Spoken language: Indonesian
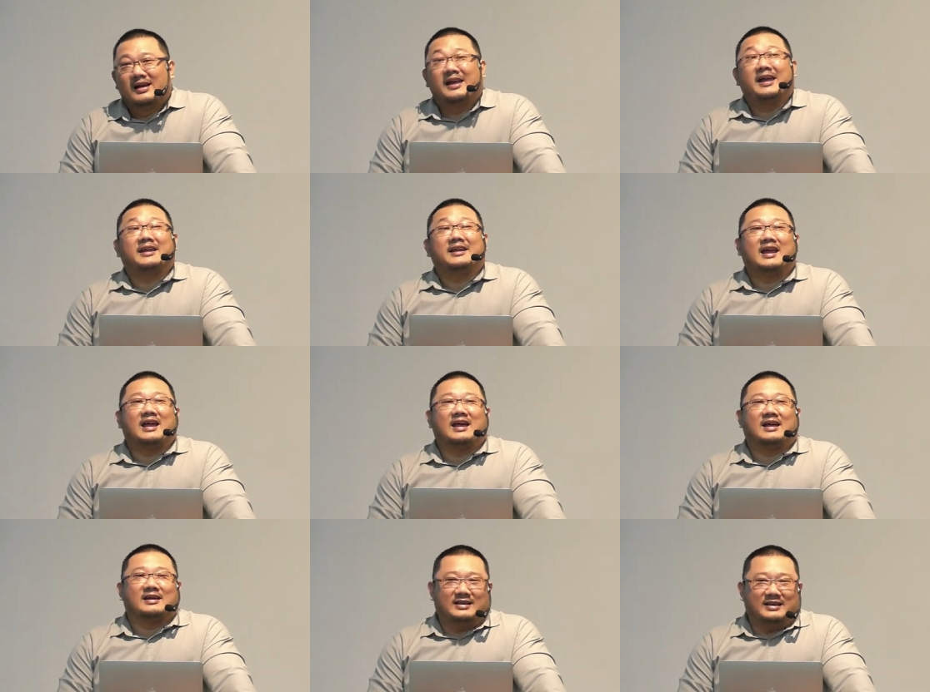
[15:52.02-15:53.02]

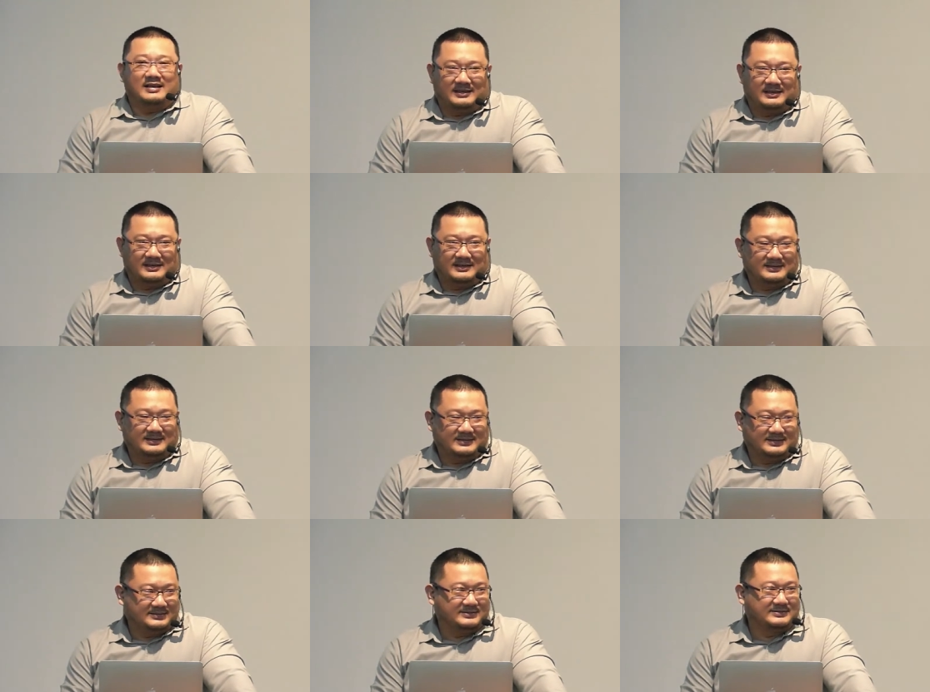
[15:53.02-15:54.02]
enak sih,
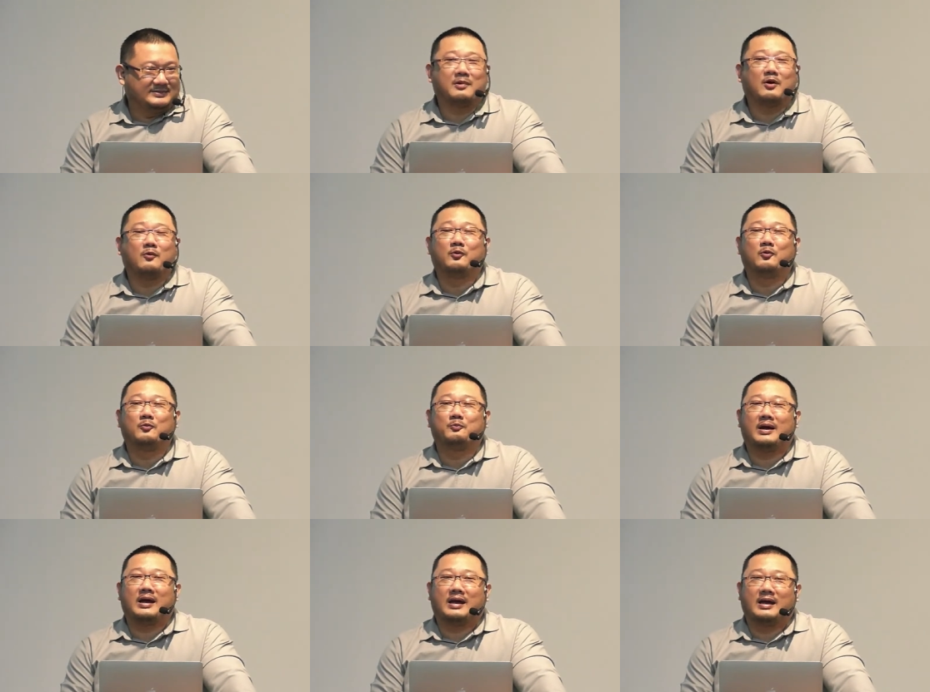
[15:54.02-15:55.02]
tidak mau berubah,